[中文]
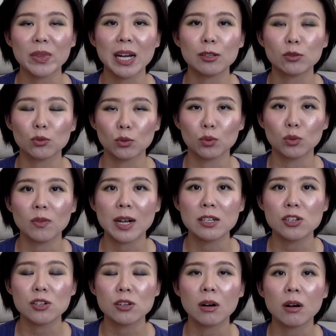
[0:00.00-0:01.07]
它涂完
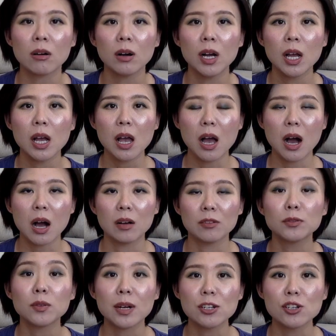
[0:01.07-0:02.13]
之后，啊，
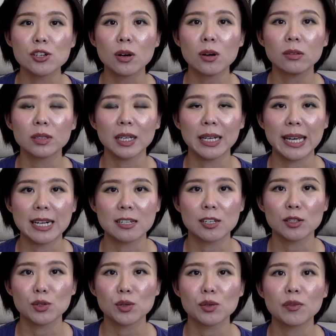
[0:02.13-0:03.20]
敷完之后呢，脸
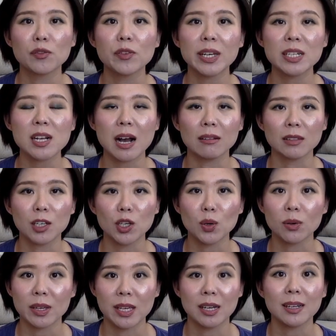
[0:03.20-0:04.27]
上就是非常的
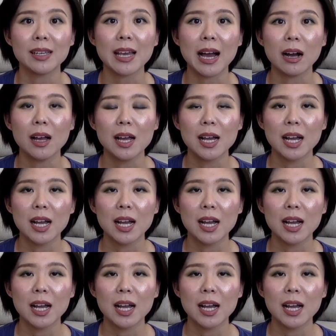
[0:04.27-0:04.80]
有营养，